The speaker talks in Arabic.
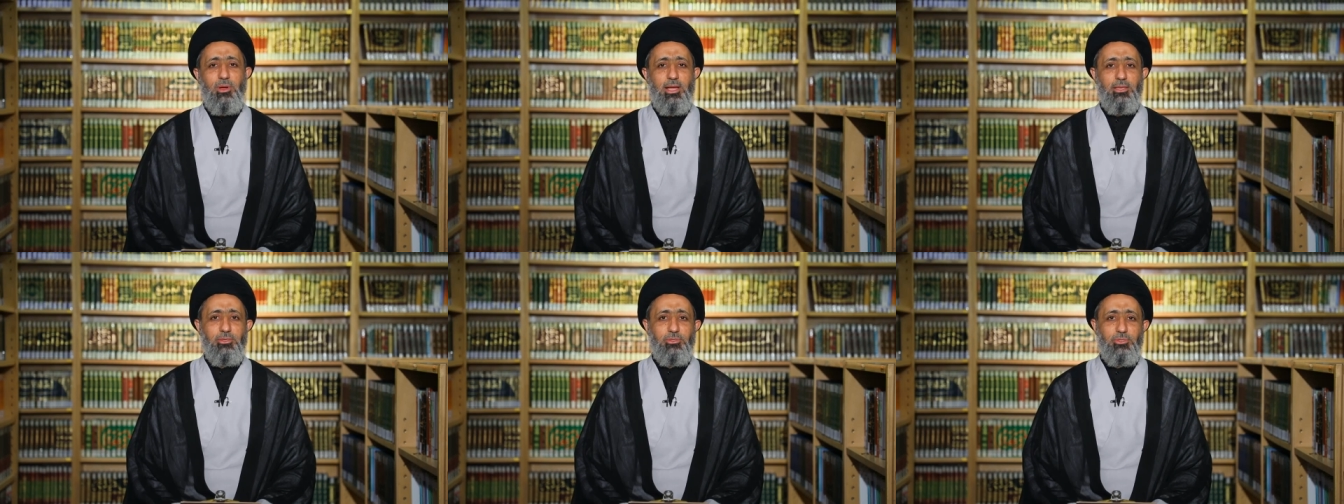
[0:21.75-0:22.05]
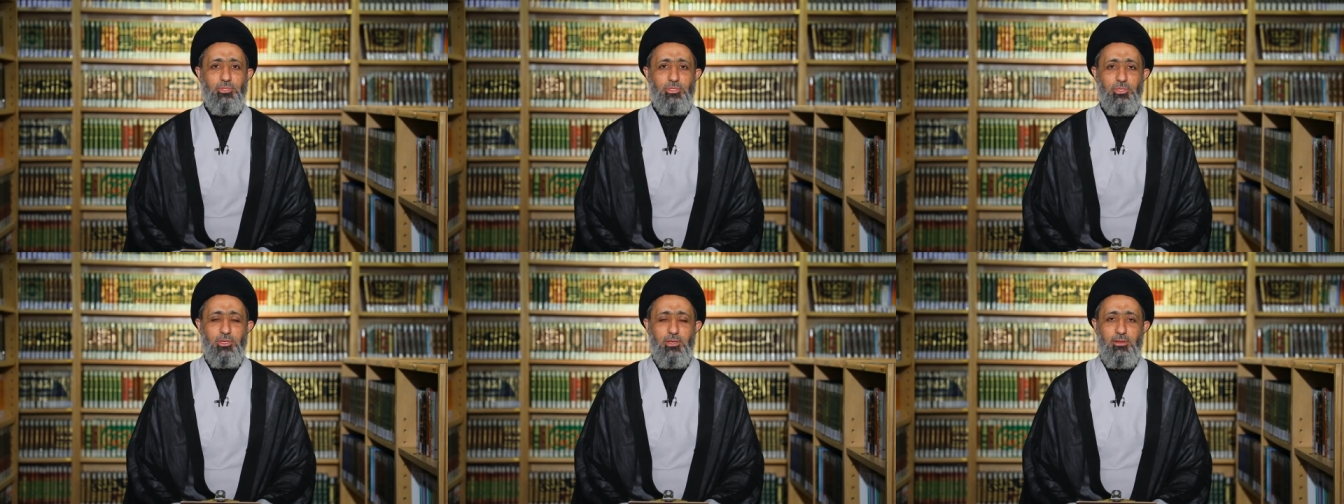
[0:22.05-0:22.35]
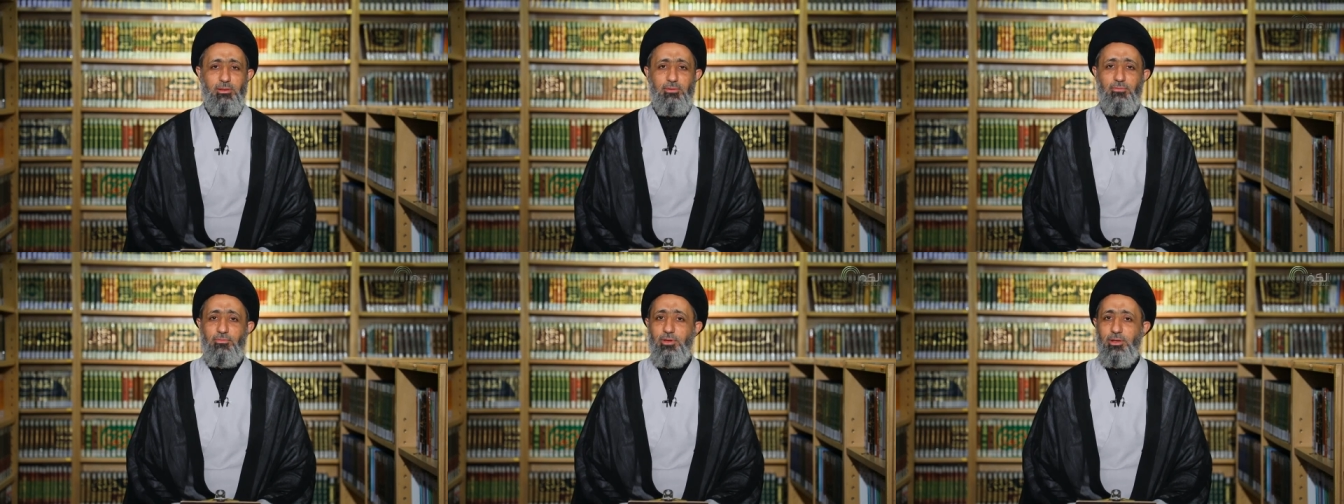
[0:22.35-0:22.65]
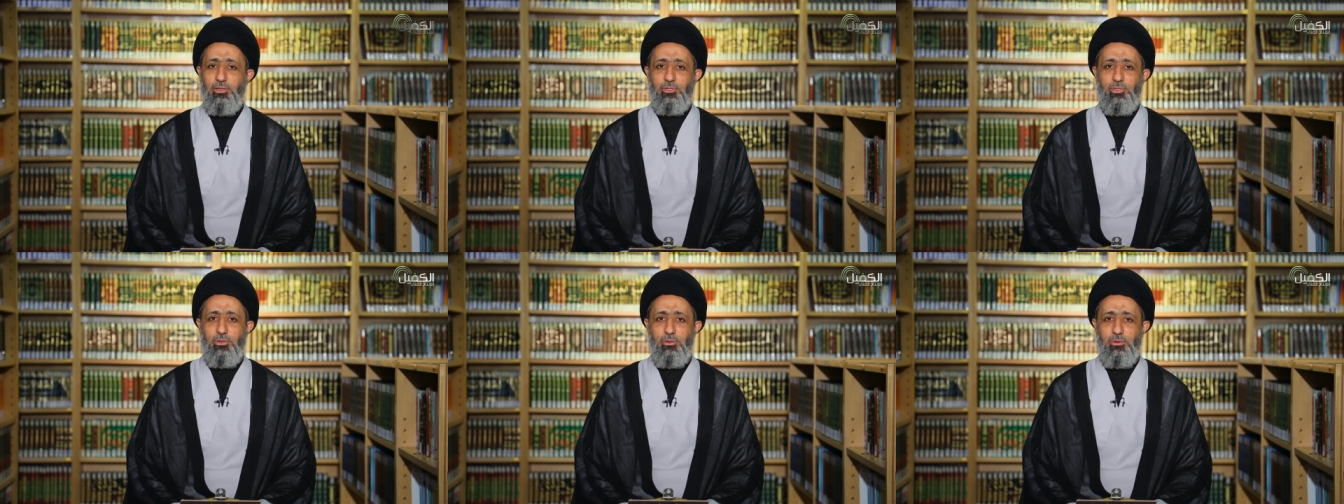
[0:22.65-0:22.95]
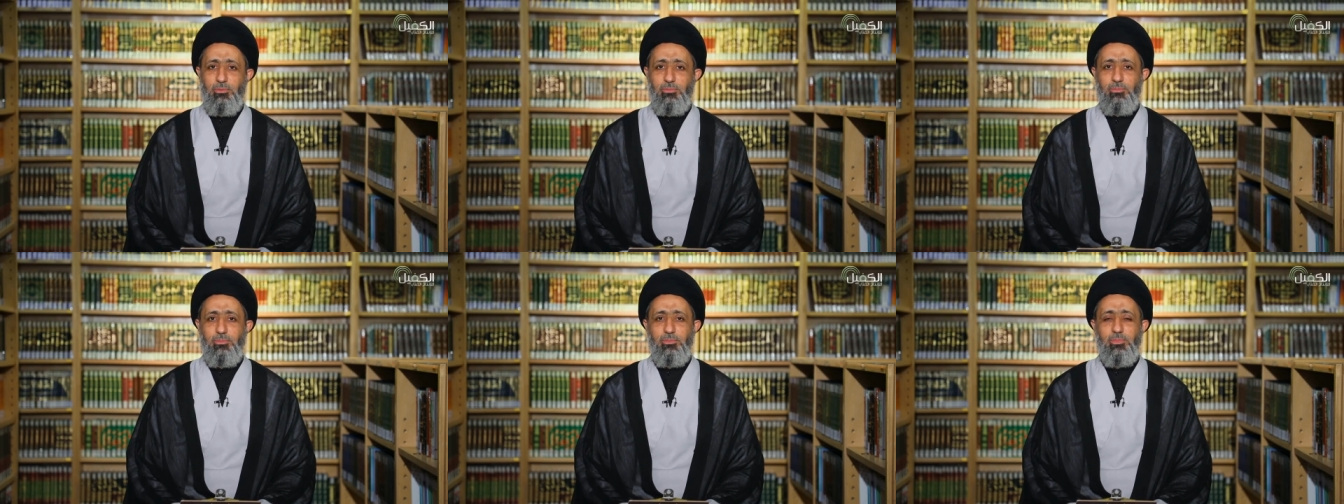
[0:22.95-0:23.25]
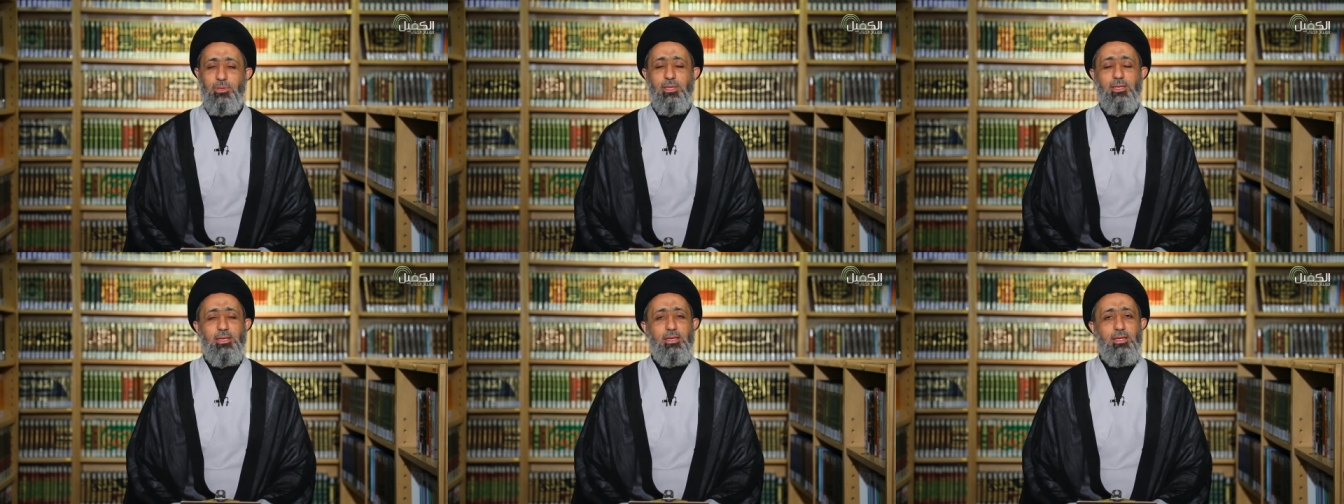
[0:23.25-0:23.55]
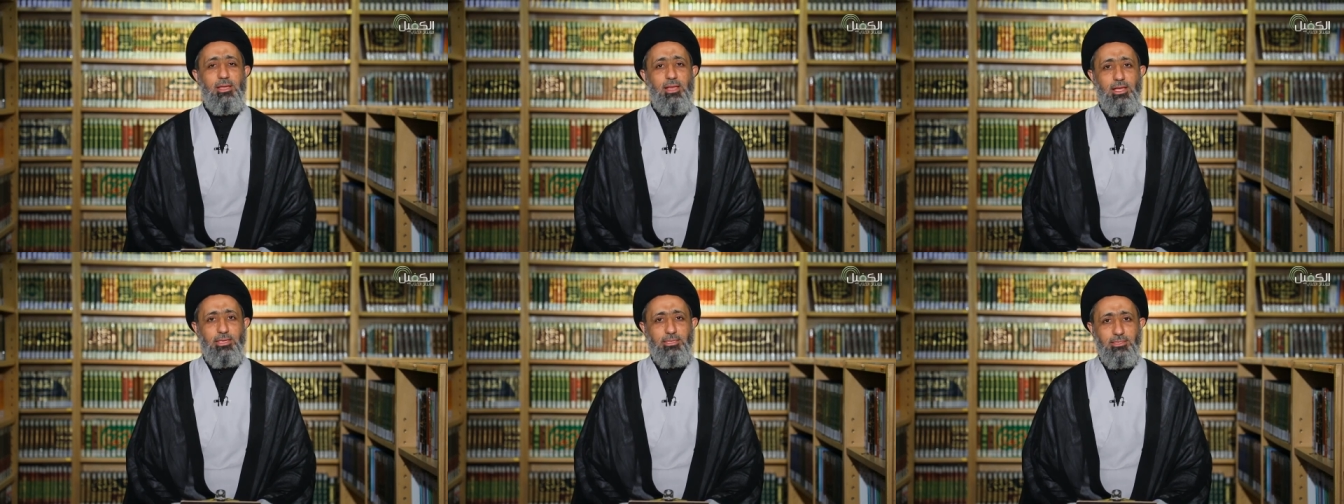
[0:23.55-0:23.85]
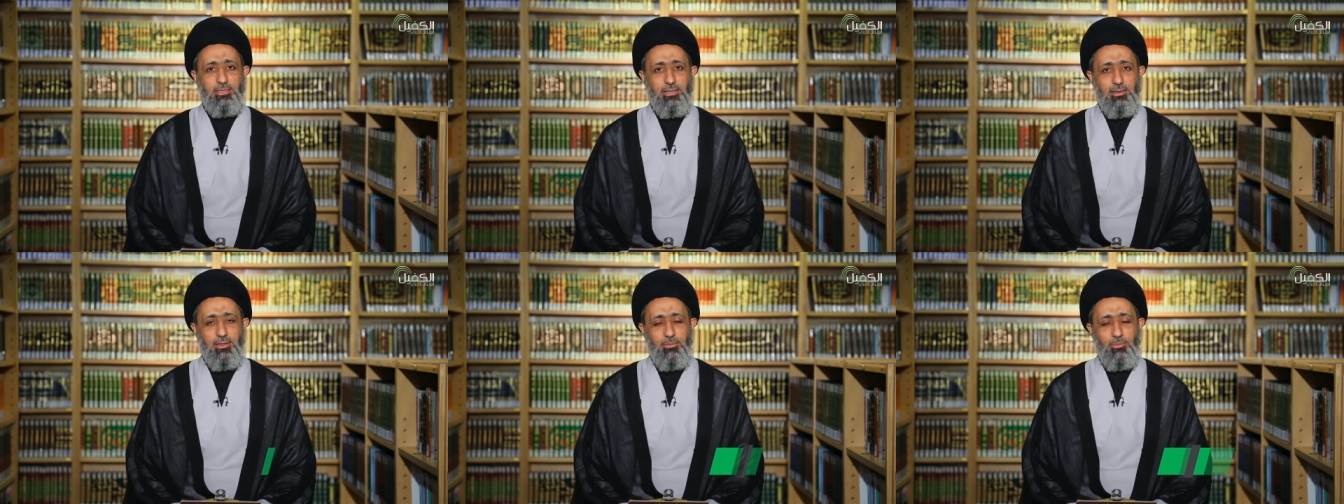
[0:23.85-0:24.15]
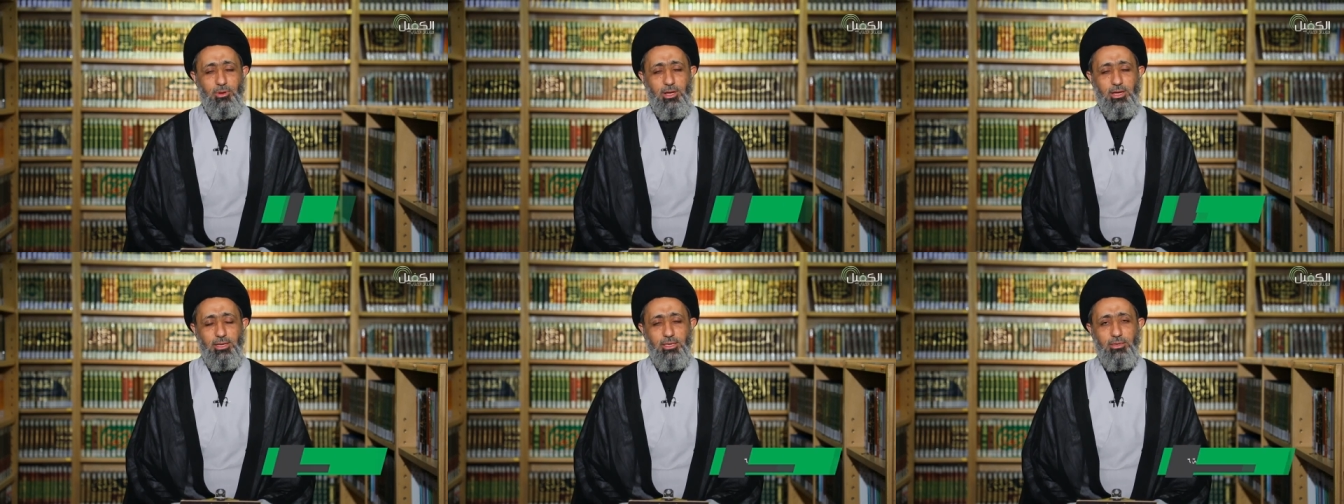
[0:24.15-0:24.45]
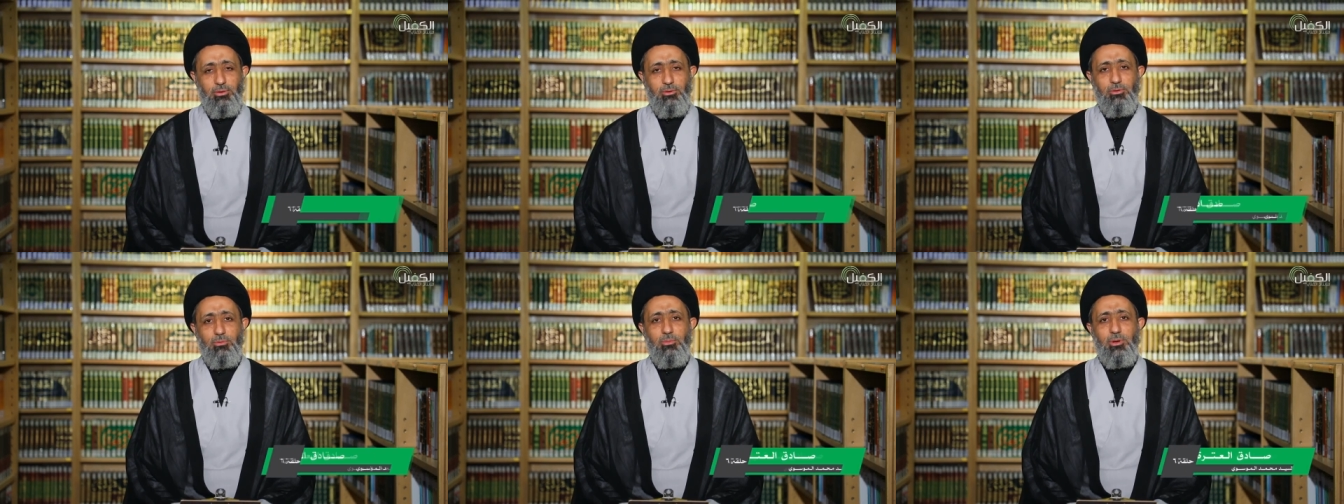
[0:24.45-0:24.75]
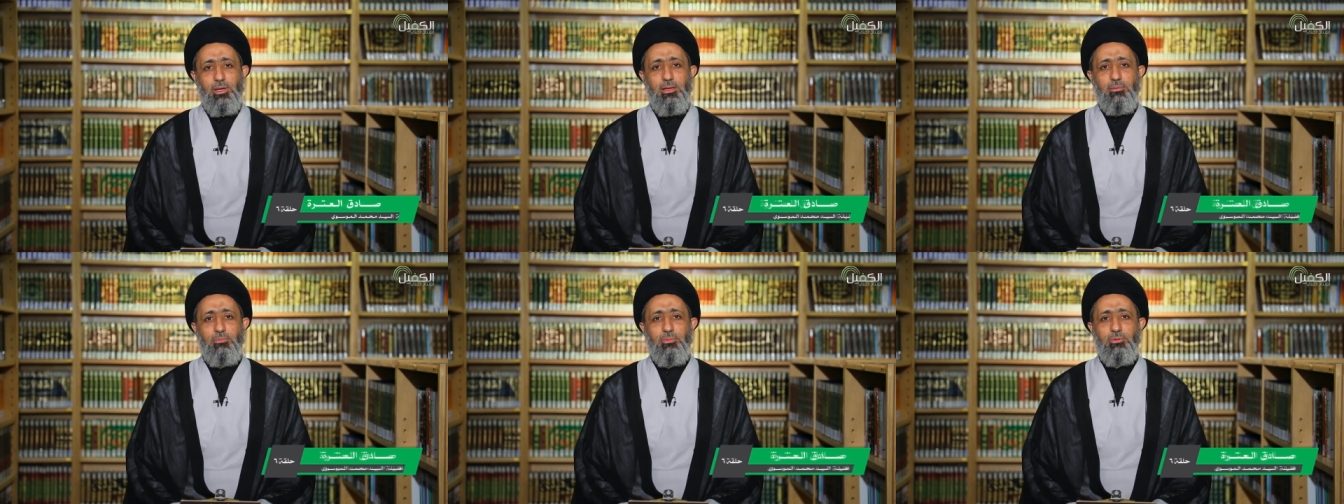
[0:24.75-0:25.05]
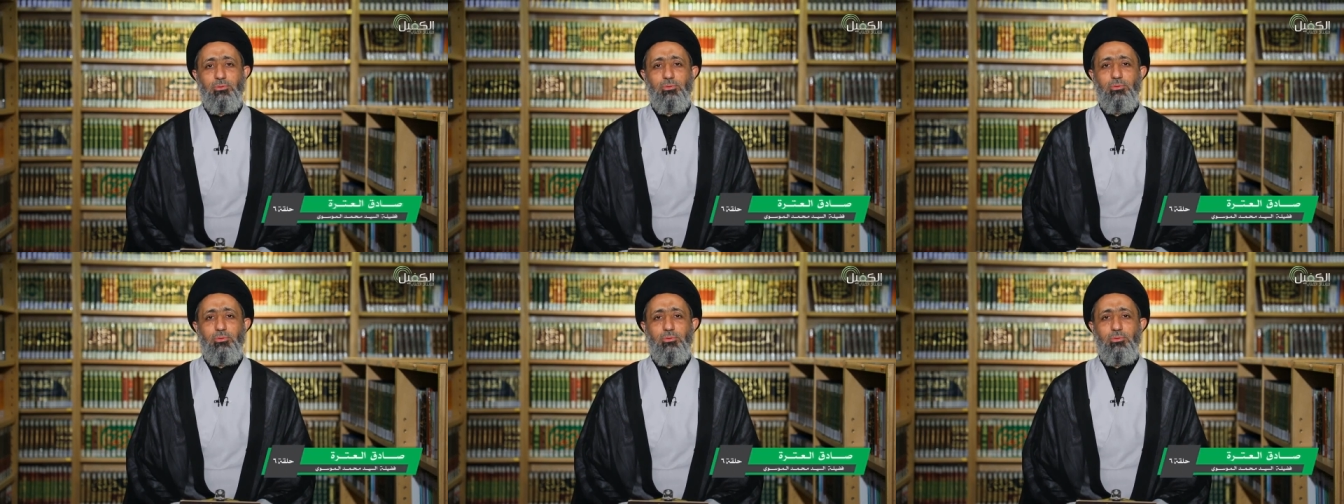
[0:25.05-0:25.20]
وعجل فرجهم السلام عليكم ورحمة